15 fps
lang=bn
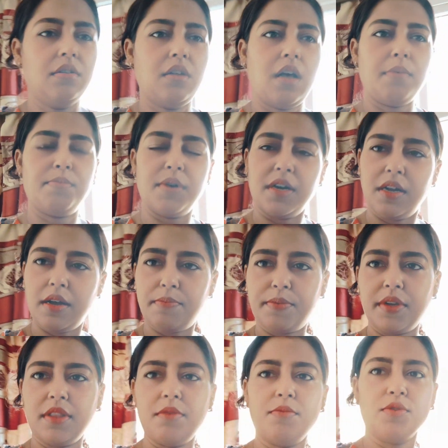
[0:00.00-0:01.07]
আপনারা
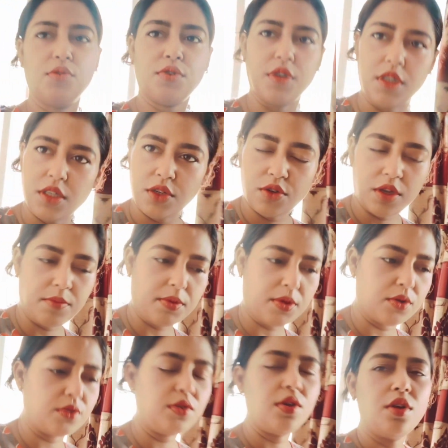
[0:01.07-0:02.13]
আপনাদের মতো রেডি হয়ে
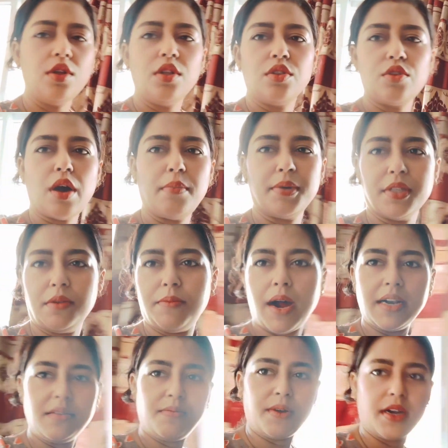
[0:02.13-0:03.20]
বেরোন তো আমাদের
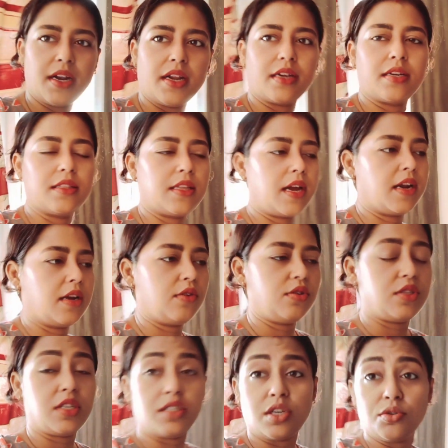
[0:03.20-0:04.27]
বাড়ি ফেরার একটা তারা
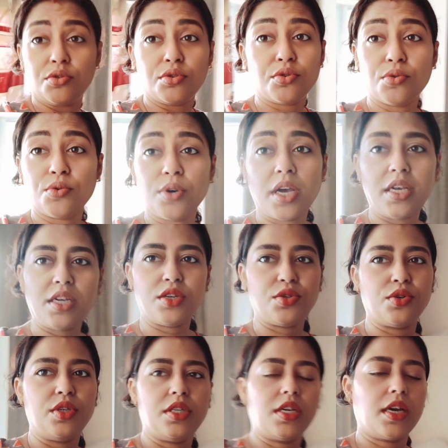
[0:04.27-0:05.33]
রয়েছে যেহেতু সোনাইয়ের
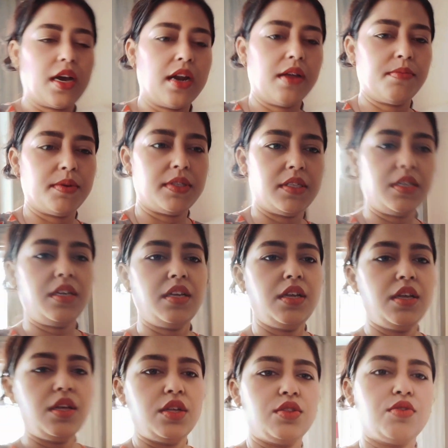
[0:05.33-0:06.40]
শরীরটা খারাপ আছে
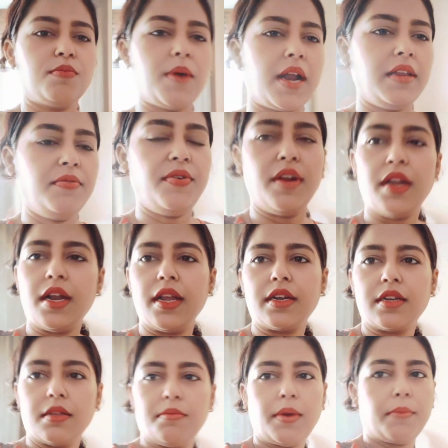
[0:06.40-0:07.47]
তো বাড়ি ফেরার
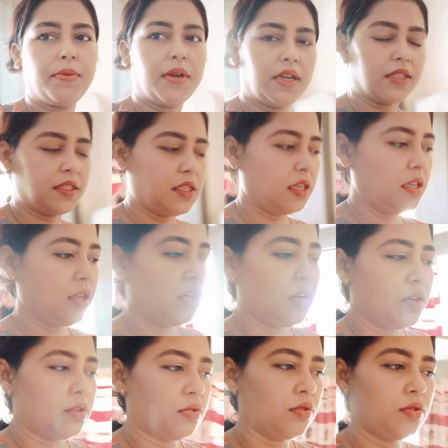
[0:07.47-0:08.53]
একটা ব্যাপার আছে
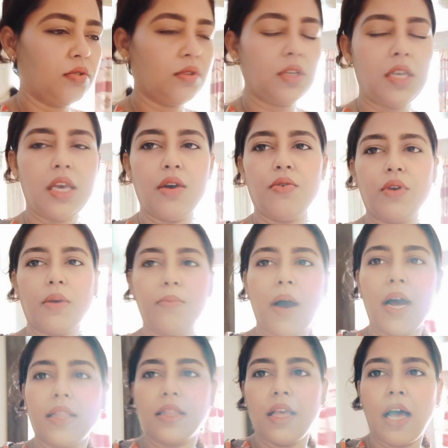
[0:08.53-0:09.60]
গিয়ে ওকে
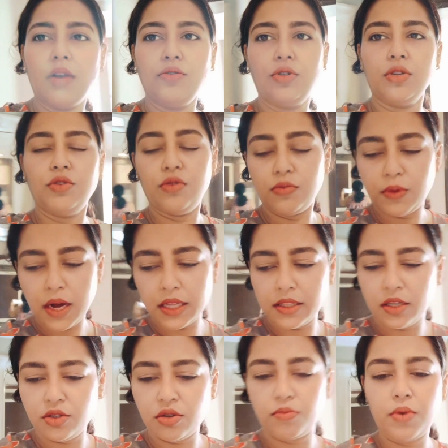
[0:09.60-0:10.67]
ভাত আলু সেদ্ধ ভাত
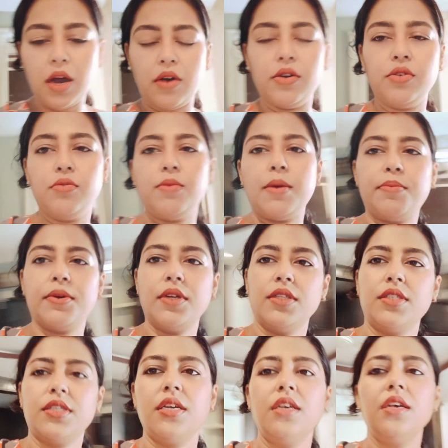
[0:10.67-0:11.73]
এইসব খাওয়ানোর ব্যাপার
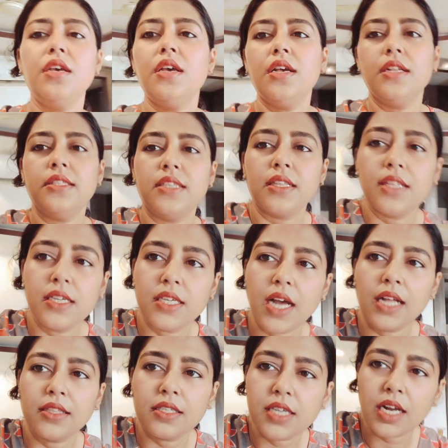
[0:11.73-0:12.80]
আছে যেতে
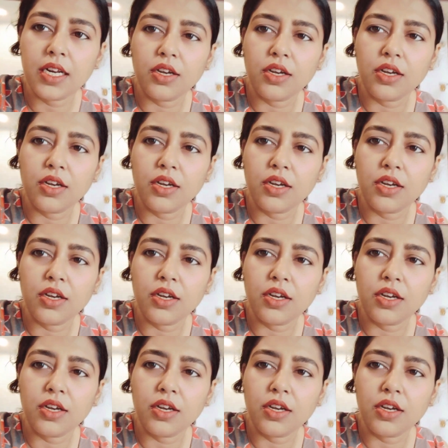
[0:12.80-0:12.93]
সাত সাড়ে